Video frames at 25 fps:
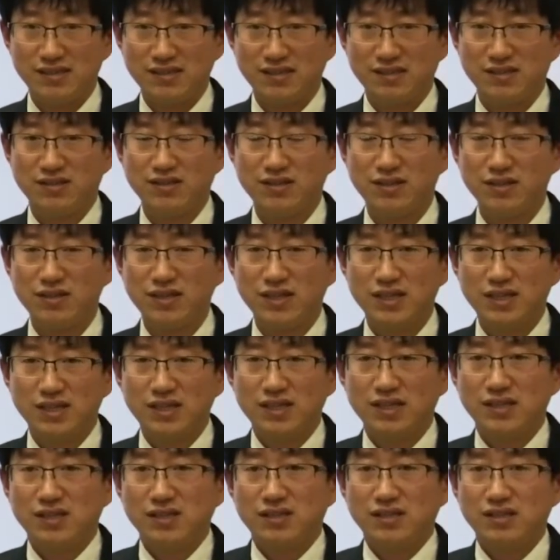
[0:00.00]

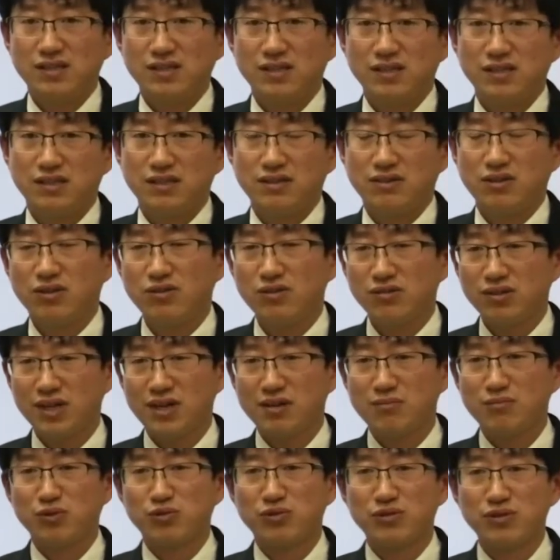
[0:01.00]
그서이 여러
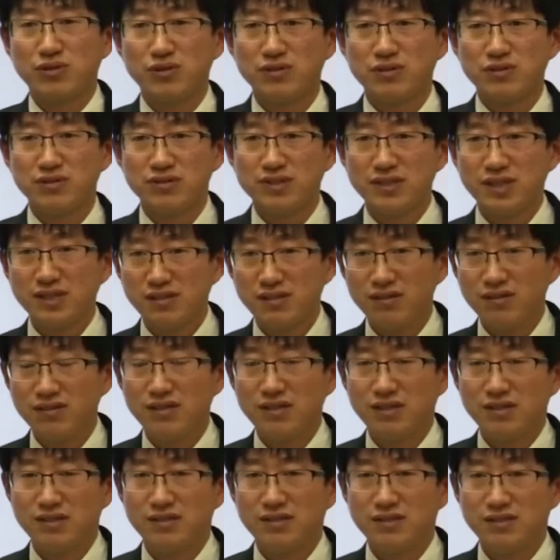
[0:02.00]
개의 모터
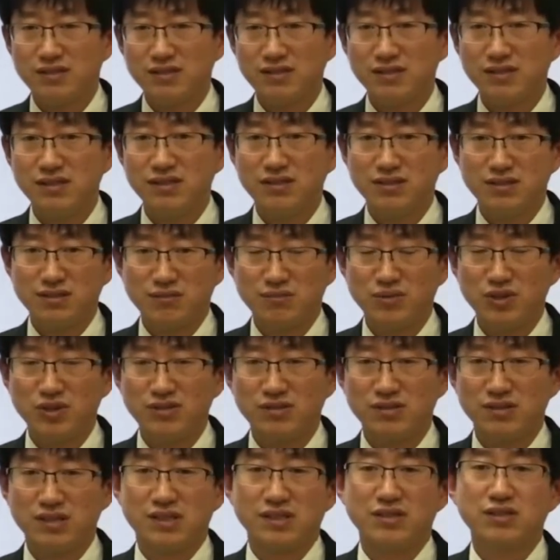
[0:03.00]
스타터리들이
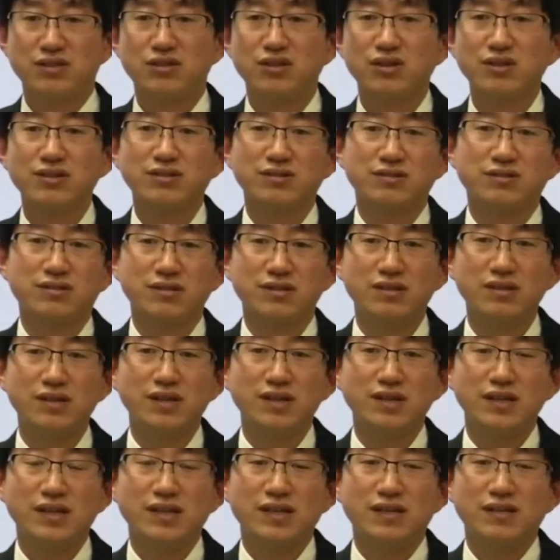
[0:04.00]
있으면 이제 그러한
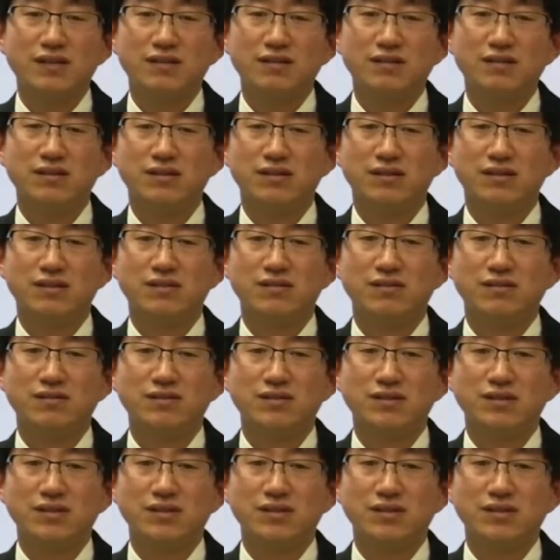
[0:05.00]
것들을 어,